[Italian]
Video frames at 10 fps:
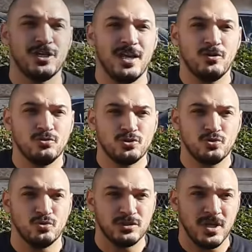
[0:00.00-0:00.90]
della
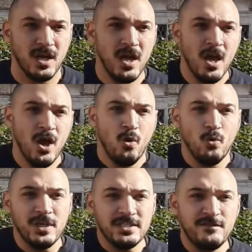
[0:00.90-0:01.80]
Consulta,
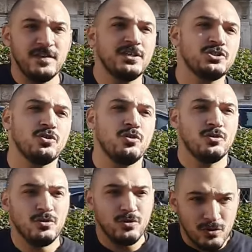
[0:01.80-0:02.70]
un edificio
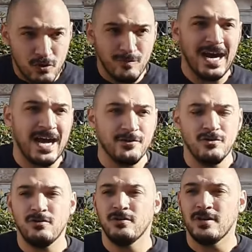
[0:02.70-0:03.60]

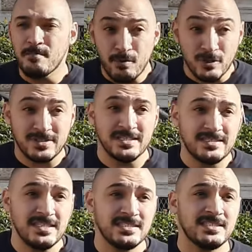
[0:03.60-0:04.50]
romano
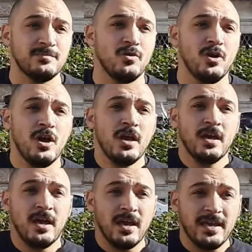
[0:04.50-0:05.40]

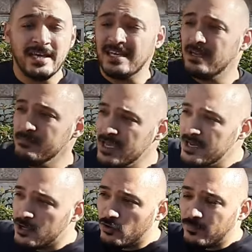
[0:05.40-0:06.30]
importantissimo che dal
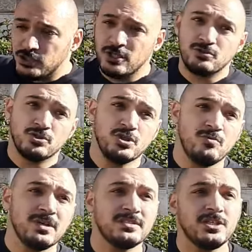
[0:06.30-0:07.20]

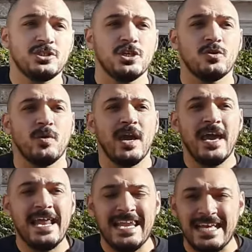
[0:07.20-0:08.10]
1955
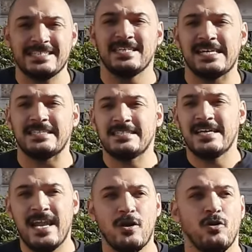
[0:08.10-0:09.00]
è la sede
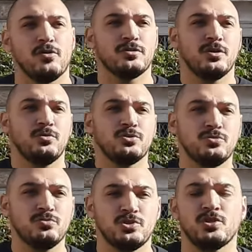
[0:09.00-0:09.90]
della Corte
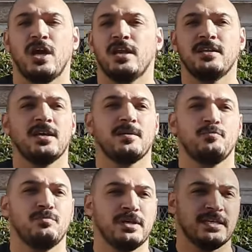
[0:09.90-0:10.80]
Costituzionale della
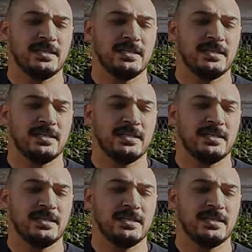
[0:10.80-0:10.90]
Repubblica